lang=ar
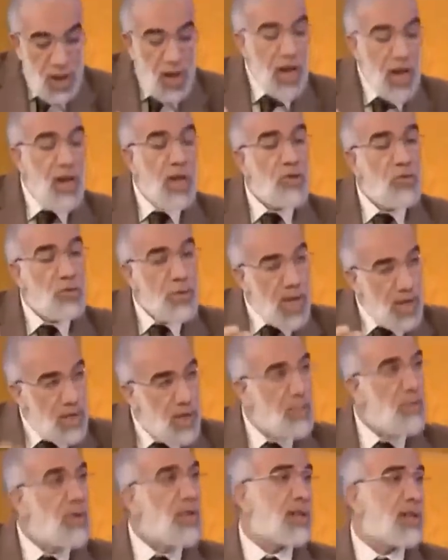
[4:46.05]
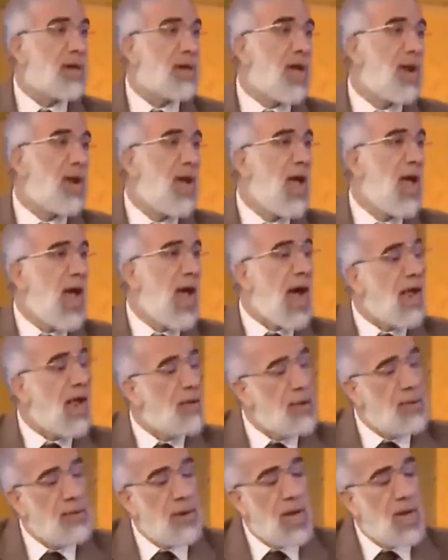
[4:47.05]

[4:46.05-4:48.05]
راحلته بهذا المنطق على على باب